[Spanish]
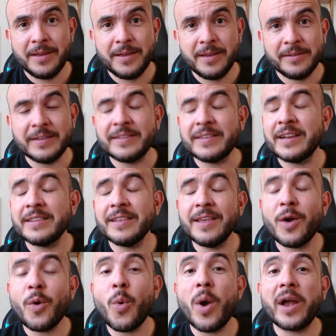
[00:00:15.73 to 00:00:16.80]
Se trata
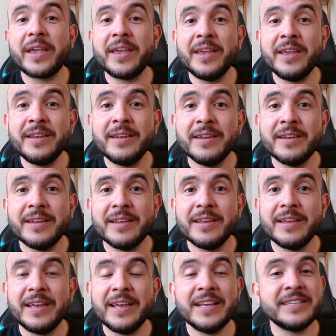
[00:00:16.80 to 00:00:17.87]
de Joaquín
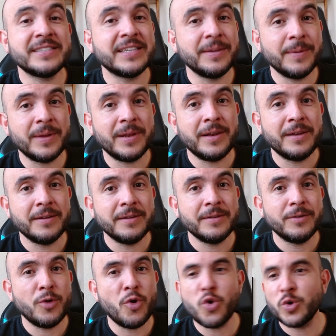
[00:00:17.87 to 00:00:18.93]
Esquivel,
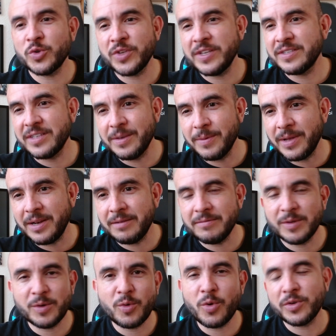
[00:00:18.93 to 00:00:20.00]
o José Esquivel,
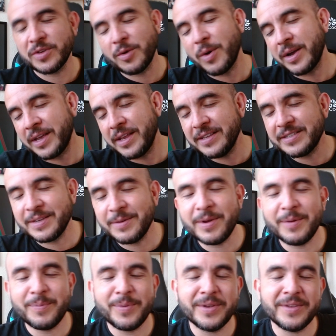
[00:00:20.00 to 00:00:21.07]
José Joaquín
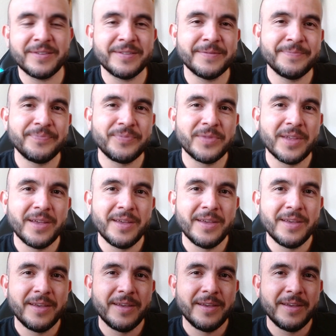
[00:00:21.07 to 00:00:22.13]
Esquivel pues.
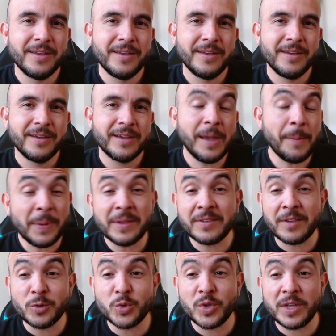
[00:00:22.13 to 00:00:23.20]
¿Qué
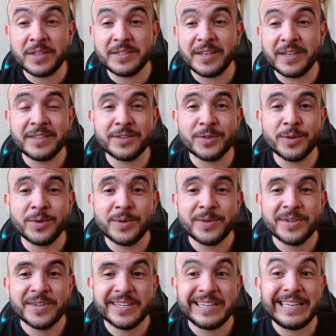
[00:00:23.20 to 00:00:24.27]
piensan ustedes de
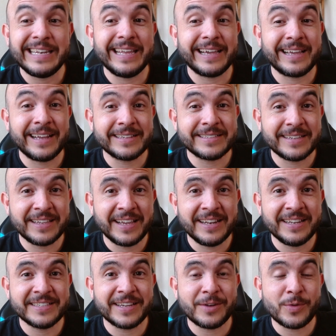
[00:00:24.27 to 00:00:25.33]
esto? Necaxa ya
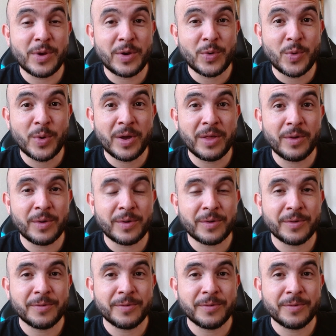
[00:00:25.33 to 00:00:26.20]
les ganó al jugador